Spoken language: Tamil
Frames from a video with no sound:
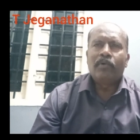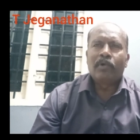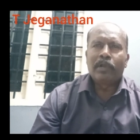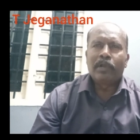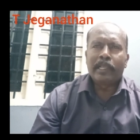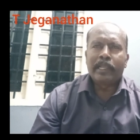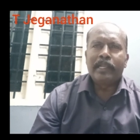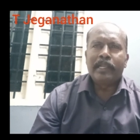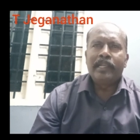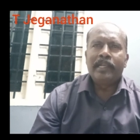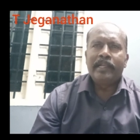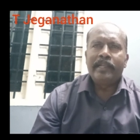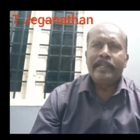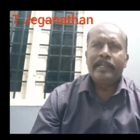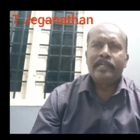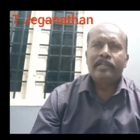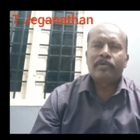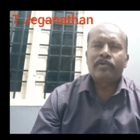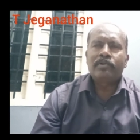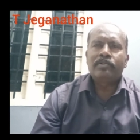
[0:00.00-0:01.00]
உங்களுக்கு என்ன
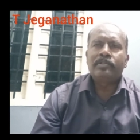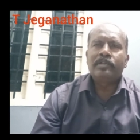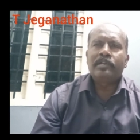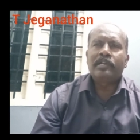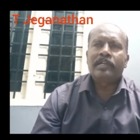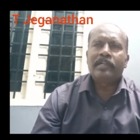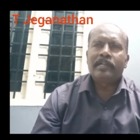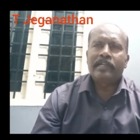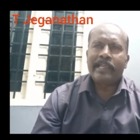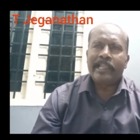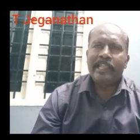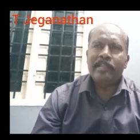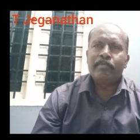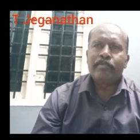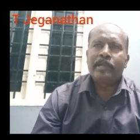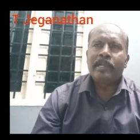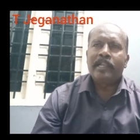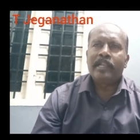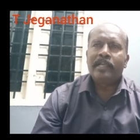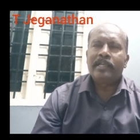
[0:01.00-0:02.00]
டேட்டு கொடுத்துருக்கு
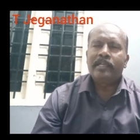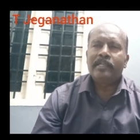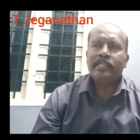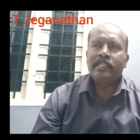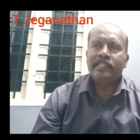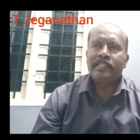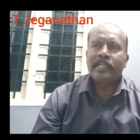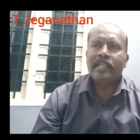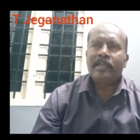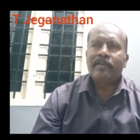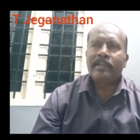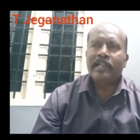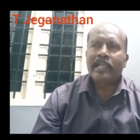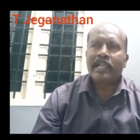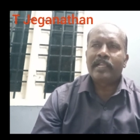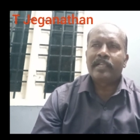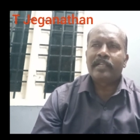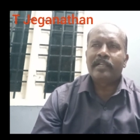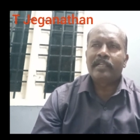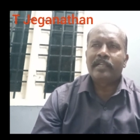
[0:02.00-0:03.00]
டைம் என்ன எத்தனை
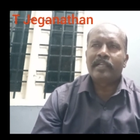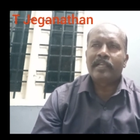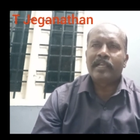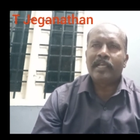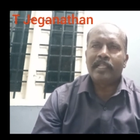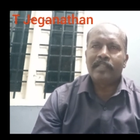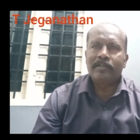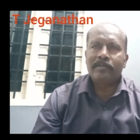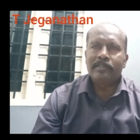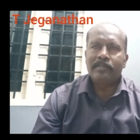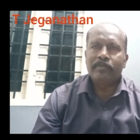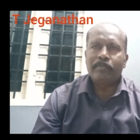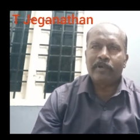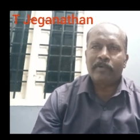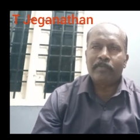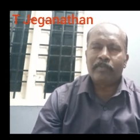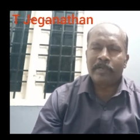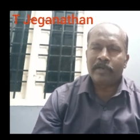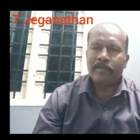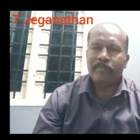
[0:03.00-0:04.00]
ரேங்க்கில் இருக்குது அது வந்து
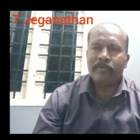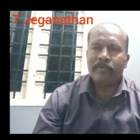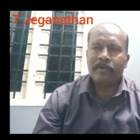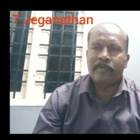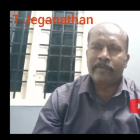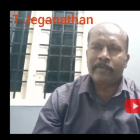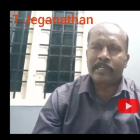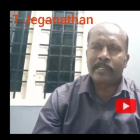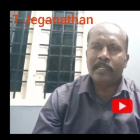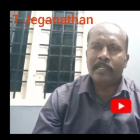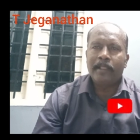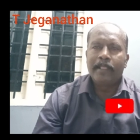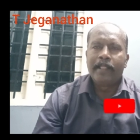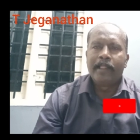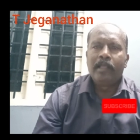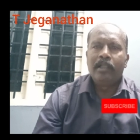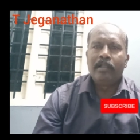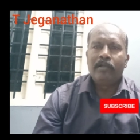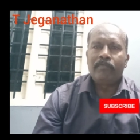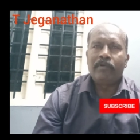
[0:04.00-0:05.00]
பர்ஃபெக்டாக
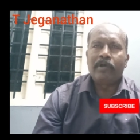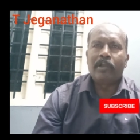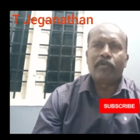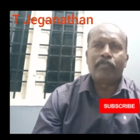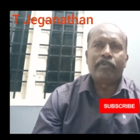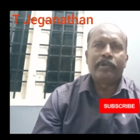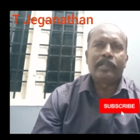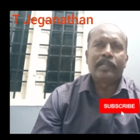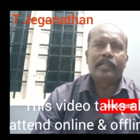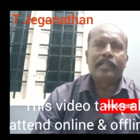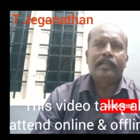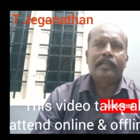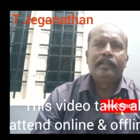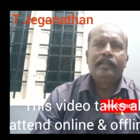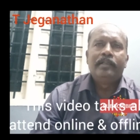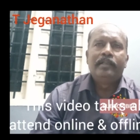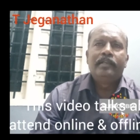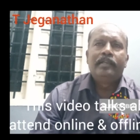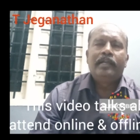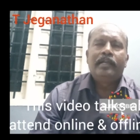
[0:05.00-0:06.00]
ஃபாலோ பண்ணுங்கள்
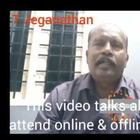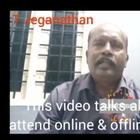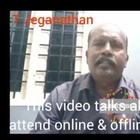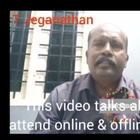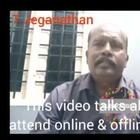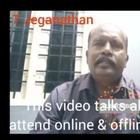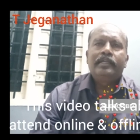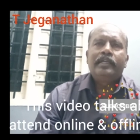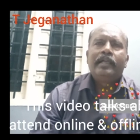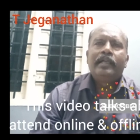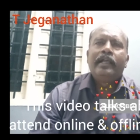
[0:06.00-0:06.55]
அடுத்து